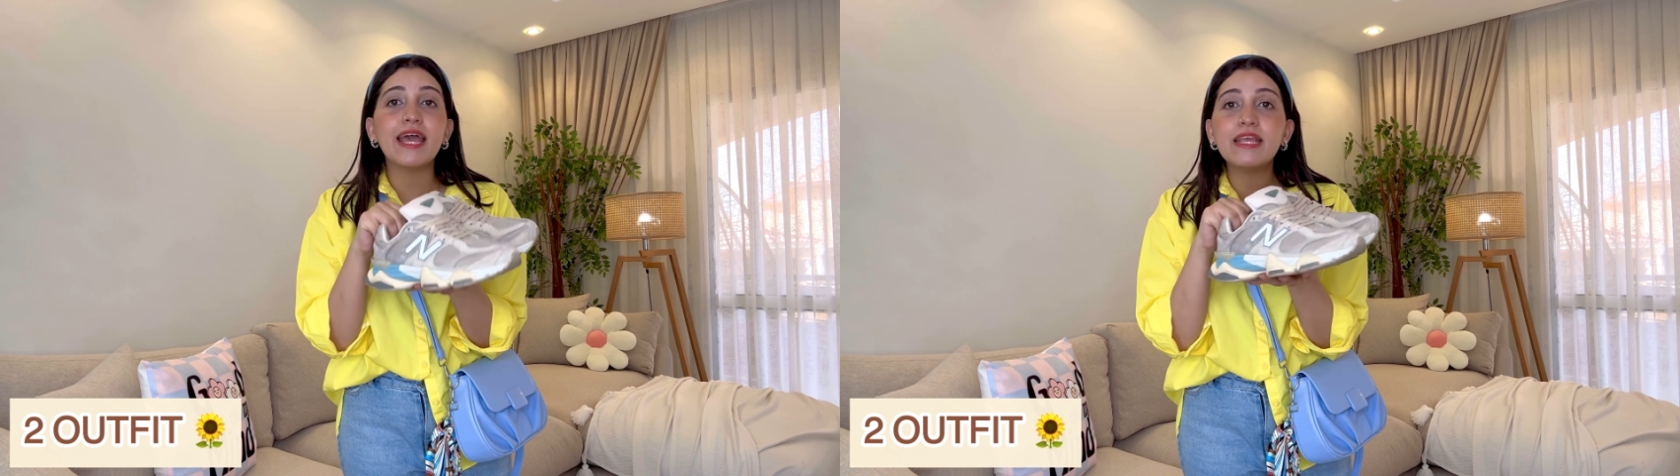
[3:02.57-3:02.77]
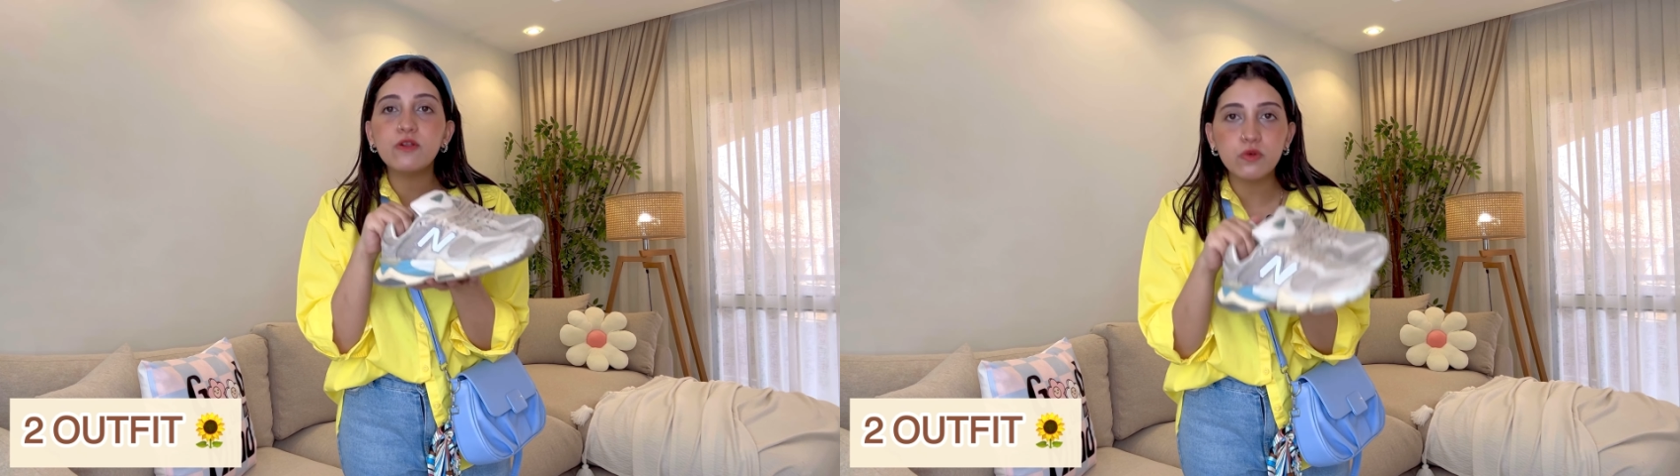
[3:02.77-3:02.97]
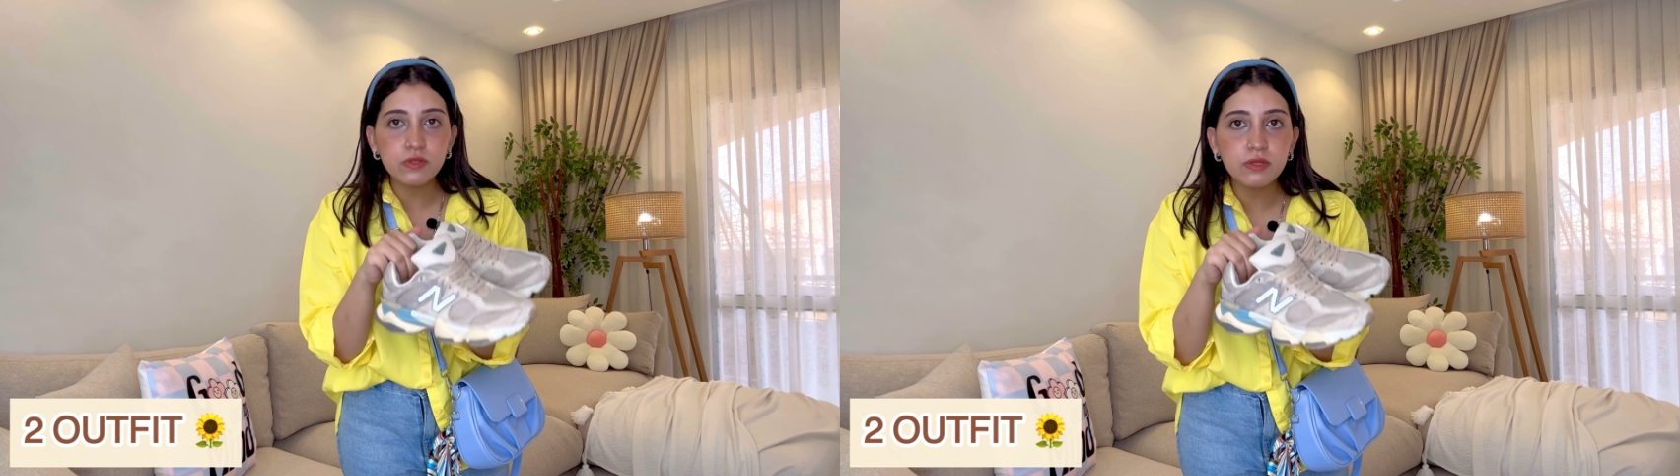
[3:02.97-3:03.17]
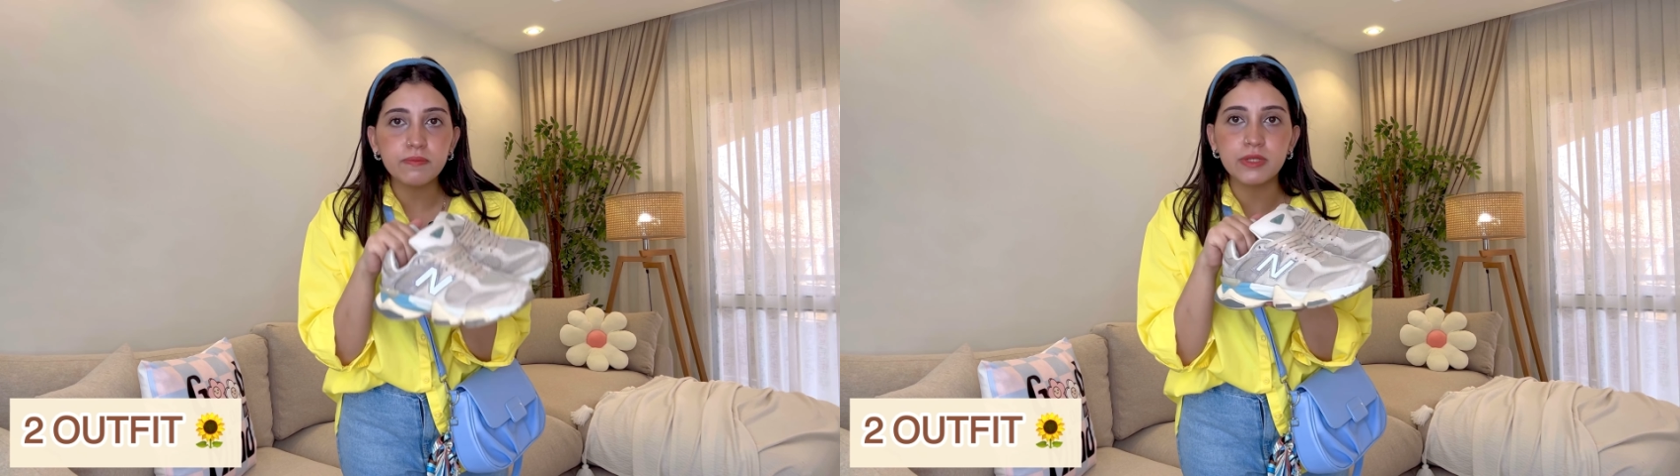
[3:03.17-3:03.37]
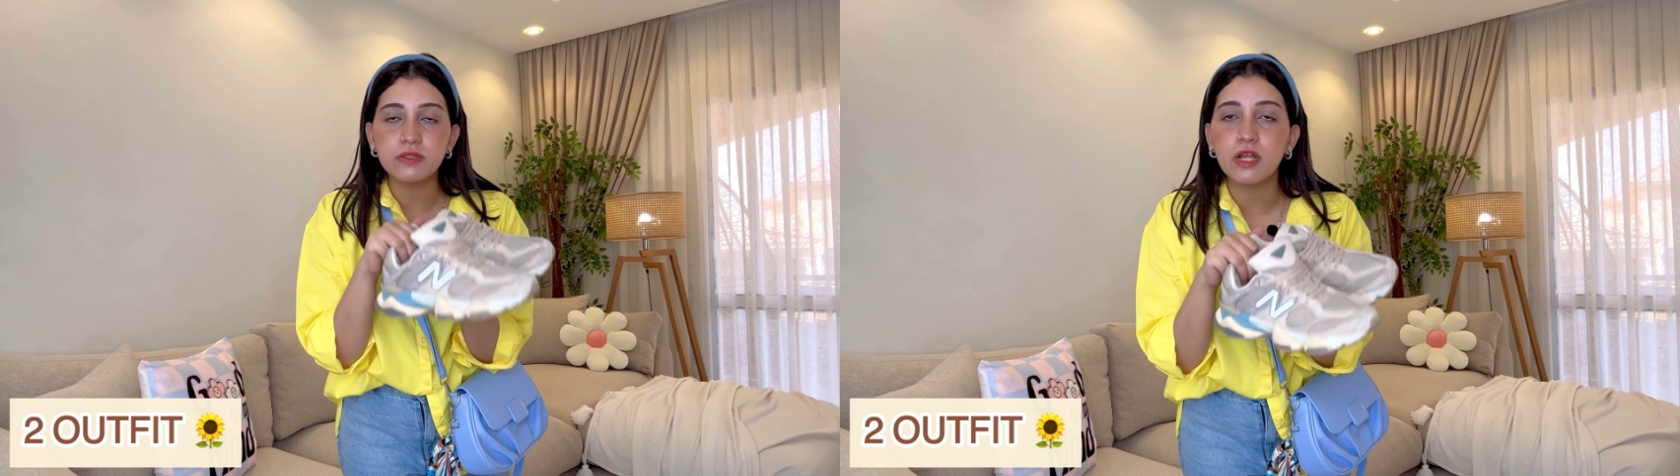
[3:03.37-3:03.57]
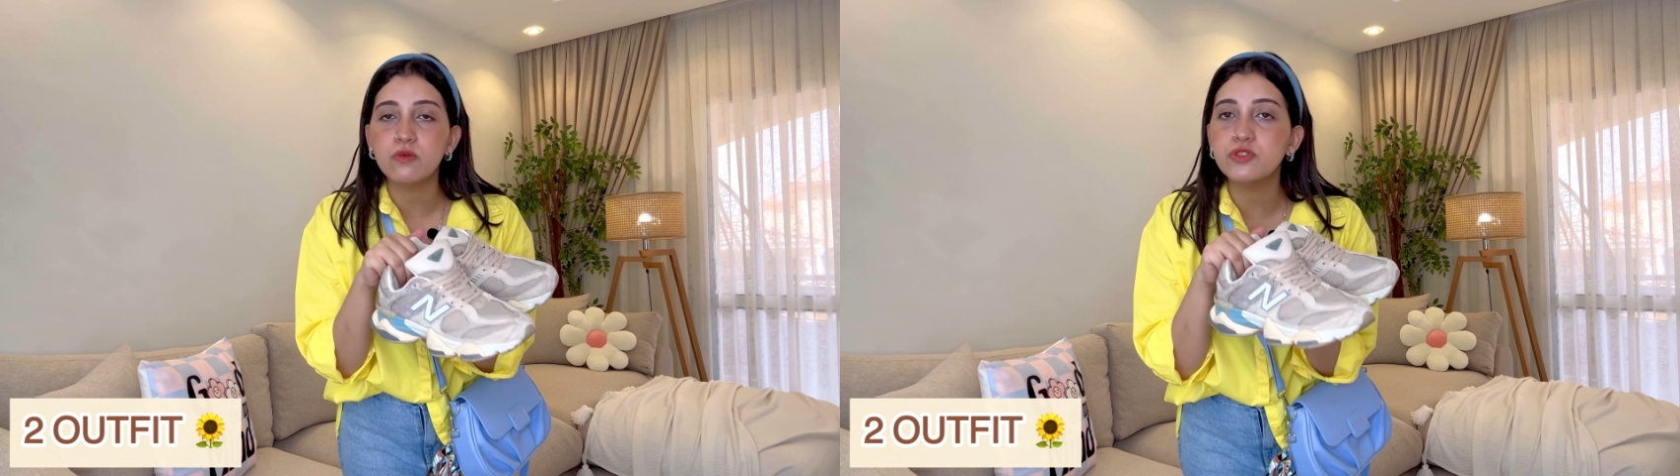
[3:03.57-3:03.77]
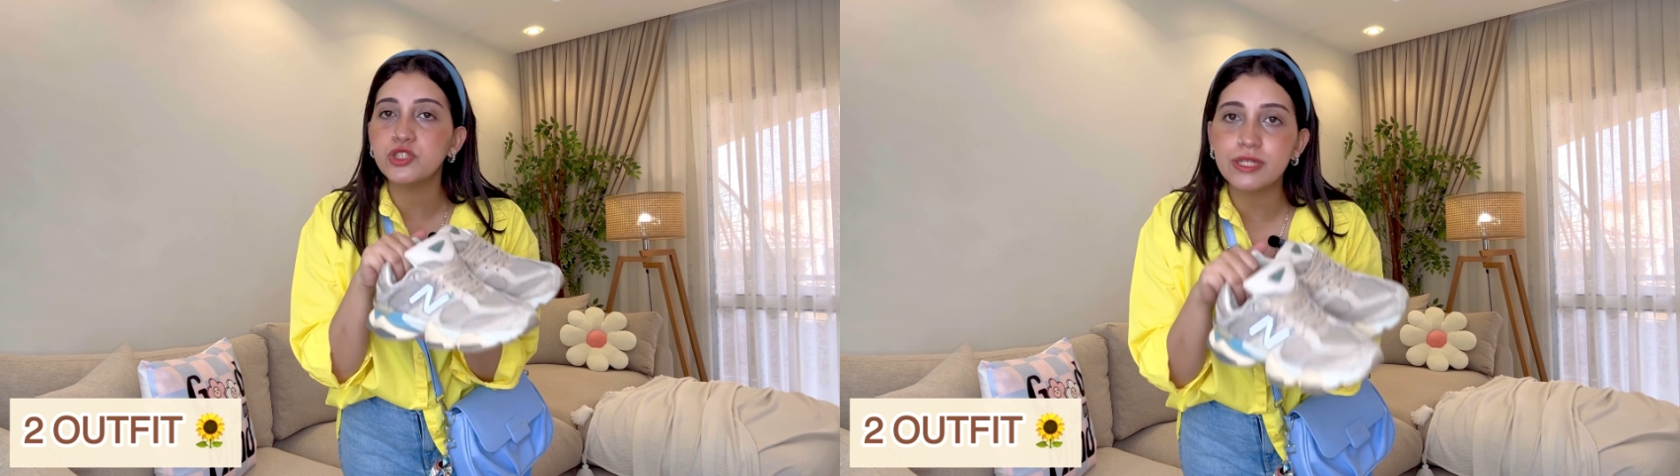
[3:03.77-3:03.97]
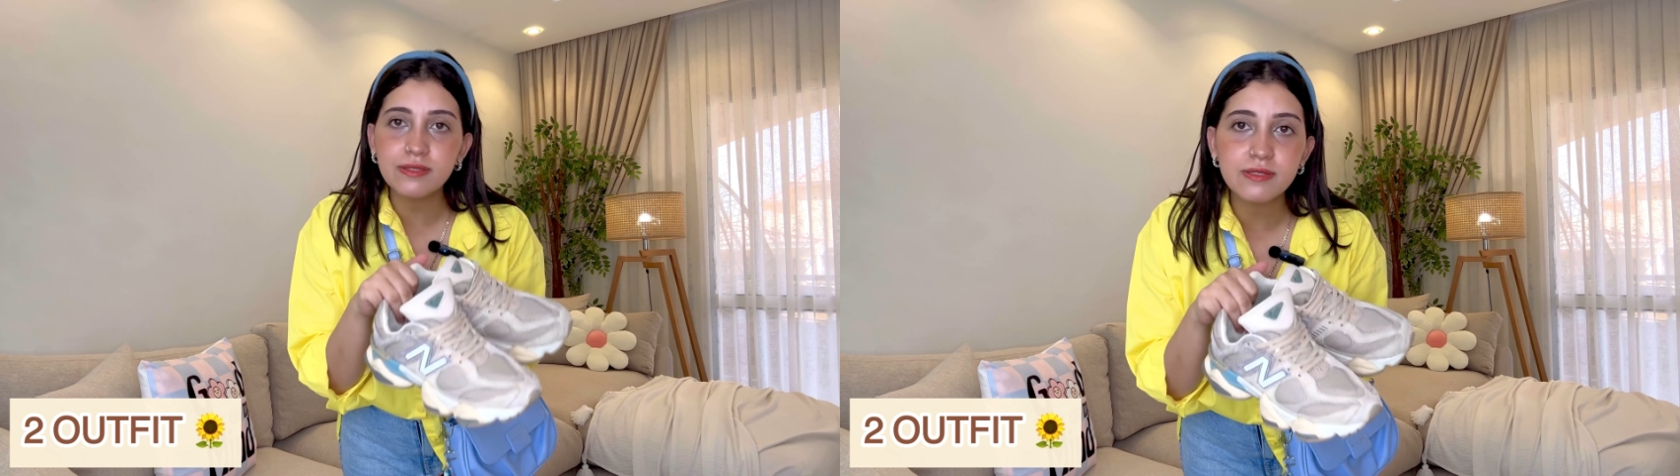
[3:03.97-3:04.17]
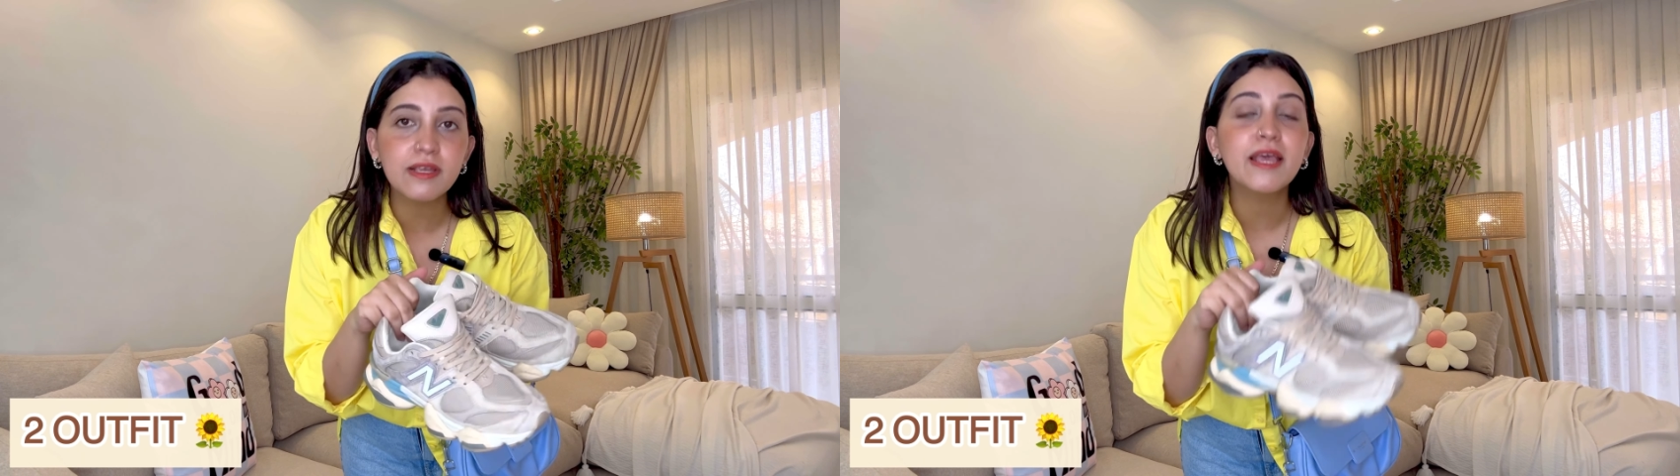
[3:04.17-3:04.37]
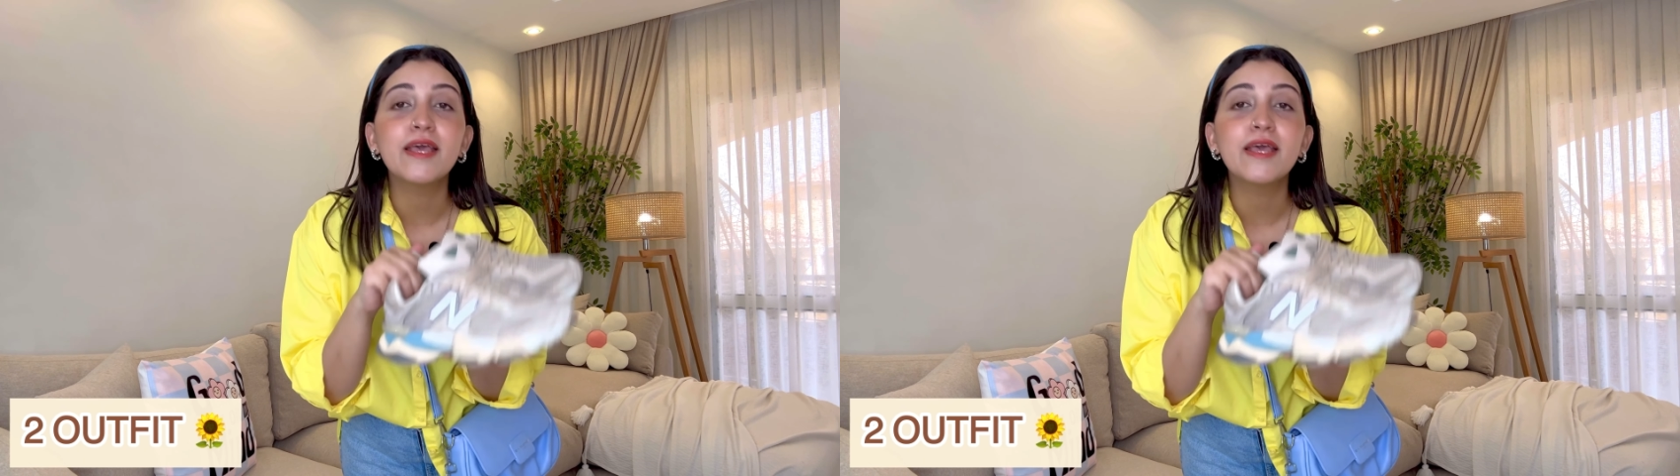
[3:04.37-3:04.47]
اي لون بنطلون جينز